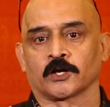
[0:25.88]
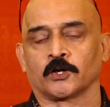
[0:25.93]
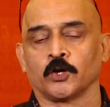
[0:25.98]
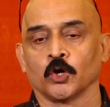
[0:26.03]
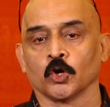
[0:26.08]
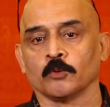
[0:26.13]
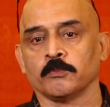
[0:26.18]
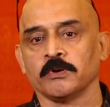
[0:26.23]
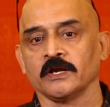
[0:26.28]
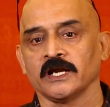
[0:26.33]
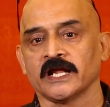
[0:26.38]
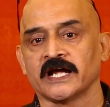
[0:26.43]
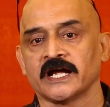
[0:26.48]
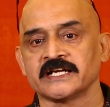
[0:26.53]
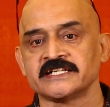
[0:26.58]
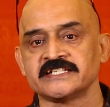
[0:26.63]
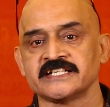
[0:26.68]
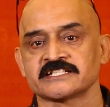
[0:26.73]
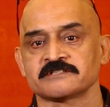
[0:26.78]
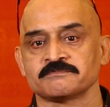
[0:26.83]
குளோபல்
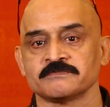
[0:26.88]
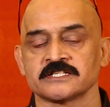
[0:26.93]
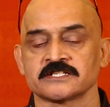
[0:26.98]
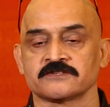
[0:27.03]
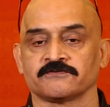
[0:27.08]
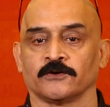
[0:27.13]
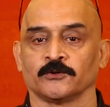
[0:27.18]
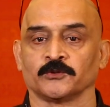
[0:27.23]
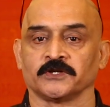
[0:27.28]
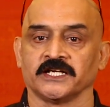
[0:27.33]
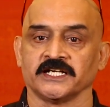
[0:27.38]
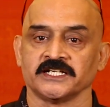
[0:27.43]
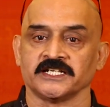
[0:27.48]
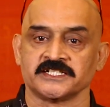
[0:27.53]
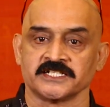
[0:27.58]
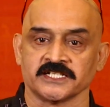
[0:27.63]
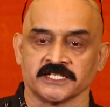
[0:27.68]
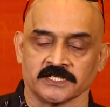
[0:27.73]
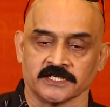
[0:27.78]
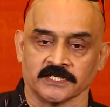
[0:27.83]
அட்ஜஸ்ட்மெண்ட்ஸ்
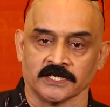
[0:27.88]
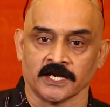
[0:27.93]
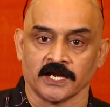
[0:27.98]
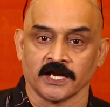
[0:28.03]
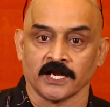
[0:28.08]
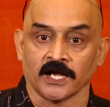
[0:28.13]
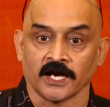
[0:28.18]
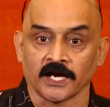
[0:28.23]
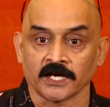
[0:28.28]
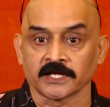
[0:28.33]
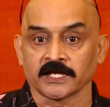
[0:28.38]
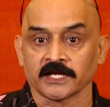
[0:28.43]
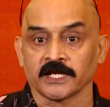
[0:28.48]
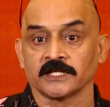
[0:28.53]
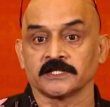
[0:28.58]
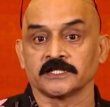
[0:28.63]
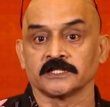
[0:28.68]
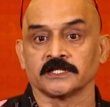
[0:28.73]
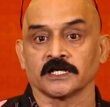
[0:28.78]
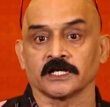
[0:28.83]
ஃபவுண்டேஷன்
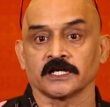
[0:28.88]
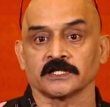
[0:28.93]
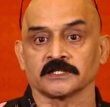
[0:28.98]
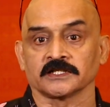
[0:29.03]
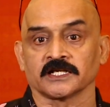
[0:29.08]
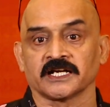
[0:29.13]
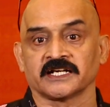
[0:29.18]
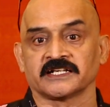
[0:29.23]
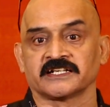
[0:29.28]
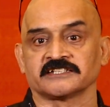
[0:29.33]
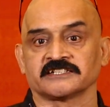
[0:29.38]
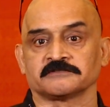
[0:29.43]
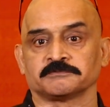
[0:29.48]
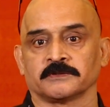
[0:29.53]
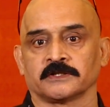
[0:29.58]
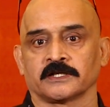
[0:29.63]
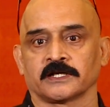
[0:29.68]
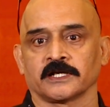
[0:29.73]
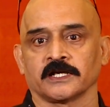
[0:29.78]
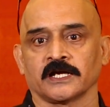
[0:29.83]
அங்கேருந்து தான் நான் அட்ரஸ்
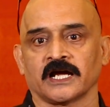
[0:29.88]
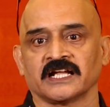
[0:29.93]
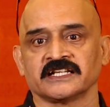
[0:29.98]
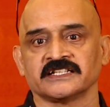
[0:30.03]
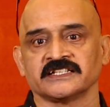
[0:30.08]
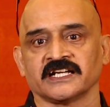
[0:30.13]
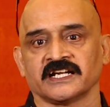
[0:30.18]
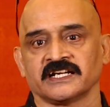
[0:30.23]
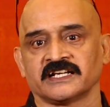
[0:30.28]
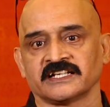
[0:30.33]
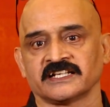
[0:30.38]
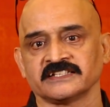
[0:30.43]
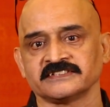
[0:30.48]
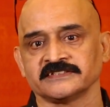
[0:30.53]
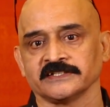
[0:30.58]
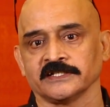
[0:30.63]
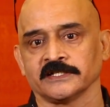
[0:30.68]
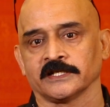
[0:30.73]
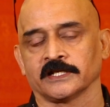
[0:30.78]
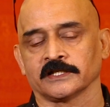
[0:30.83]
பண்ணுறேன் அந்த அட்ரஸ்
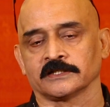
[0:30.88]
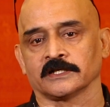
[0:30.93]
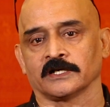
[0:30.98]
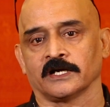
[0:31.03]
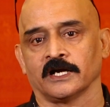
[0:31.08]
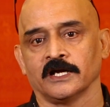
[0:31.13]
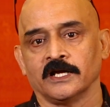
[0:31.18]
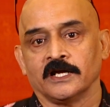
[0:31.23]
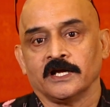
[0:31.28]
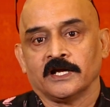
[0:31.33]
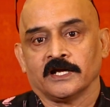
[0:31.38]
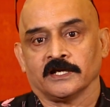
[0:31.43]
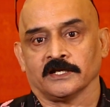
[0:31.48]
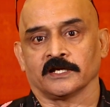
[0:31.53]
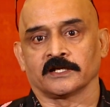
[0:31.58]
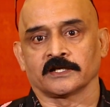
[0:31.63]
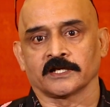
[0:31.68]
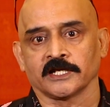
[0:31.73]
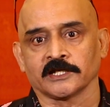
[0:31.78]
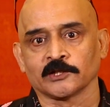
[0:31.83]
இங்கே தான்
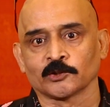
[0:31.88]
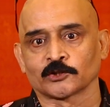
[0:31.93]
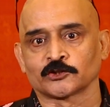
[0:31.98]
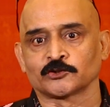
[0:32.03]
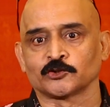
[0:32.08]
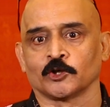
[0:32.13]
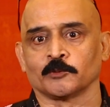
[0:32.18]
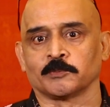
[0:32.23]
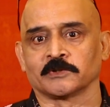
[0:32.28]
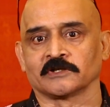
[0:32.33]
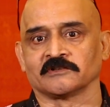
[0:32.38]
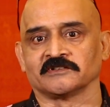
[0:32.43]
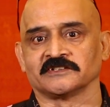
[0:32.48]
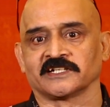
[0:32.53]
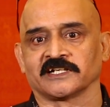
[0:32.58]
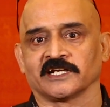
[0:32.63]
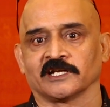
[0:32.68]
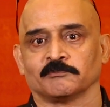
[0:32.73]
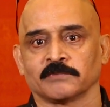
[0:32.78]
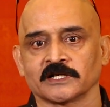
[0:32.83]
ஏன்னா இங்கே ஒரு ஷோ பண்ண
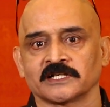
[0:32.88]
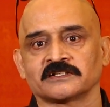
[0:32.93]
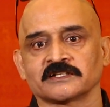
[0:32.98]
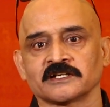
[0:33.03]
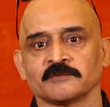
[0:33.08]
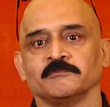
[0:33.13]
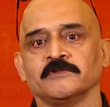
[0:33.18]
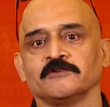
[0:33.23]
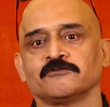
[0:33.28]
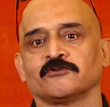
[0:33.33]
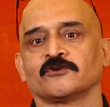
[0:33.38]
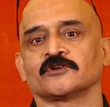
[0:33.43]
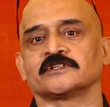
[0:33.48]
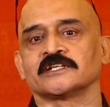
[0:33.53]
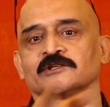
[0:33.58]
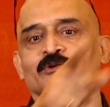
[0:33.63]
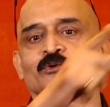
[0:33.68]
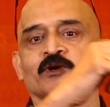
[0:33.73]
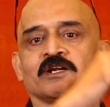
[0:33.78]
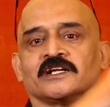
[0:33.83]
வந்திருக்கேன் பட் பிஃபோர்
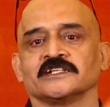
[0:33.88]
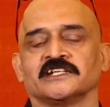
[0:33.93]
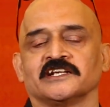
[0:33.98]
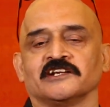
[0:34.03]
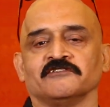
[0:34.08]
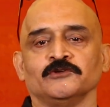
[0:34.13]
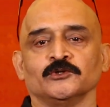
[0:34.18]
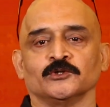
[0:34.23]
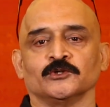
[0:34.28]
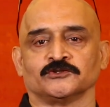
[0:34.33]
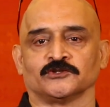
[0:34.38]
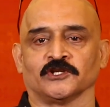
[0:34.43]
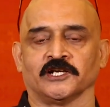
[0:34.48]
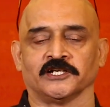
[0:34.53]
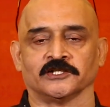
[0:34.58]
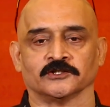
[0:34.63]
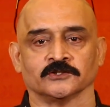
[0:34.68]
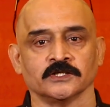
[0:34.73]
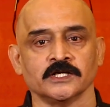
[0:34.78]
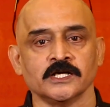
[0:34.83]
தட் உங்களுக்கு அந்த ரிவ்யூ
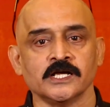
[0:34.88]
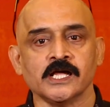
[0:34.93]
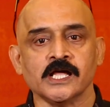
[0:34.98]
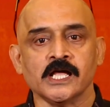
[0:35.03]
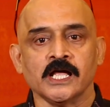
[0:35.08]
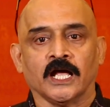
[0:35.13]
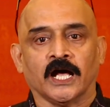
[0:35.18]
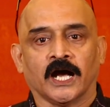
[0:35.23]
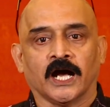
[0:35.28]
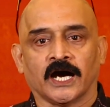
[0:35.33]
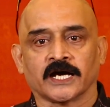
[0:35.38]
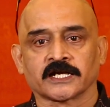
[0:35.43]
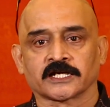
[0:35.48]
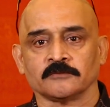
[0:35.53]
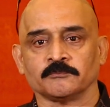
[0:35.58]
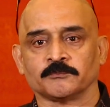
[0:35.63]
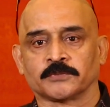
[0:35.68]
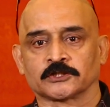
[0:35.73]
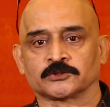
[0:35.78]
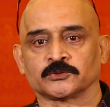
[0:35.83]
சொல்லிடணும்
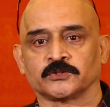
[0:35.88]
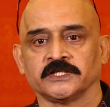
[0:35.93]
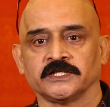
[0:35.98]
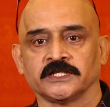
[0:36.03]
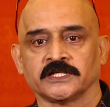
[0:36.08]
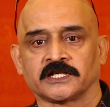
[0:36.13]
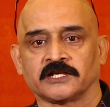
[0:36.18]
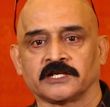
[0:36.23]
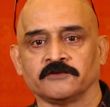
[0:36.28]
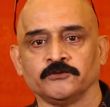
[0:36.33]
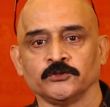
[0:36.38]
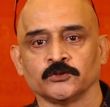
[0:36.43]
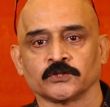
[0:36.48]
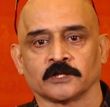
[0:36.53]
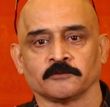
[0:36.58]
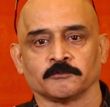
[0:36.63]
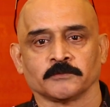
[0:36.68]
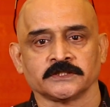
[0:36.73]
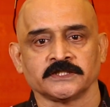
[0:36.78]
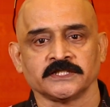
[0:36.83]
ஆரம் படத்துடைய ரிவ்யூ
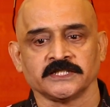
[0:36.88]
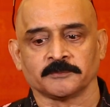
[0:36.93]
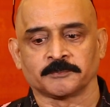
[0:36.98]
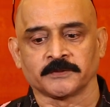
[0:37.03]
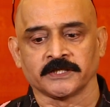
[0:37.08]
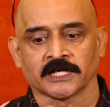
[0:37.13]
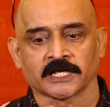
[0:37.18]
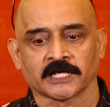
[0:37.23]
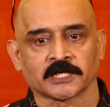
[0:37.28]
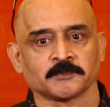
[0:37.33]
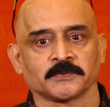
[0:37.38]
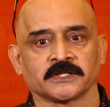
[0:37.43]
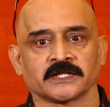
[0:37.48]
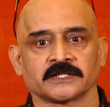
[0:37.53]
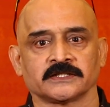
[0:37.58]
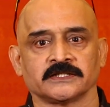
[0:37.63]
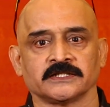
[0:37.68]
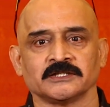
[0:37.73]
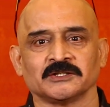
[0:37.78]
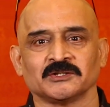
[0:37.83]
நம்ம வந்து எப்படி
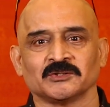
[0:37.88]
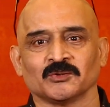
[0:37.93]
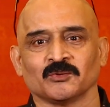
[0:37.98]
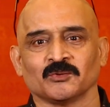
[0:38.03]
ஆரம்பிக்கிறது